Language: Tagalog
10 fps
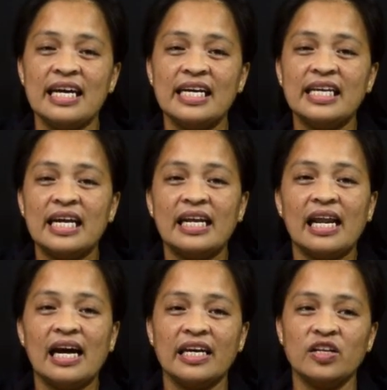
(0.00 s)

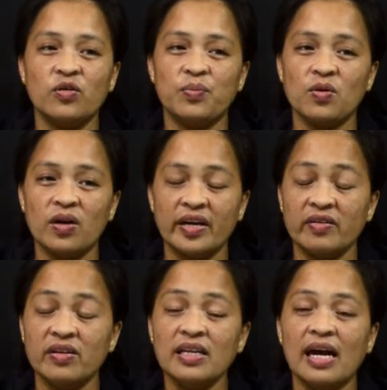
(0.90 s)
Idinadalangin ko po
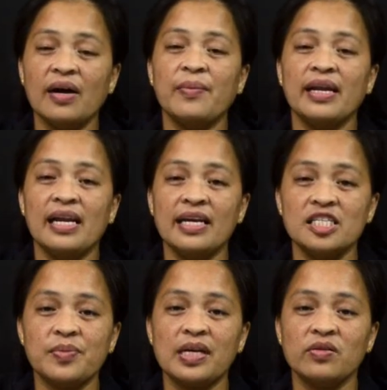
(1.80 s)
ngayon na ang banal na
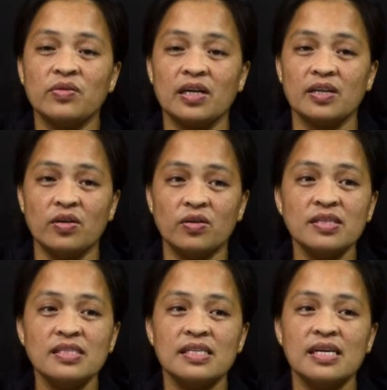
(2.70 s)
Espiritu ng
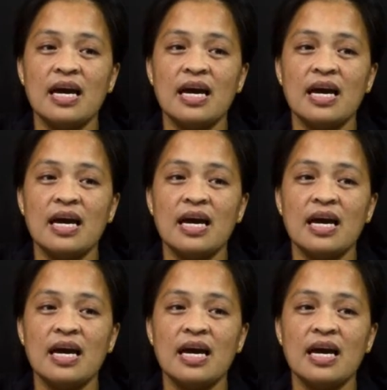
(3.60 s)
Diyos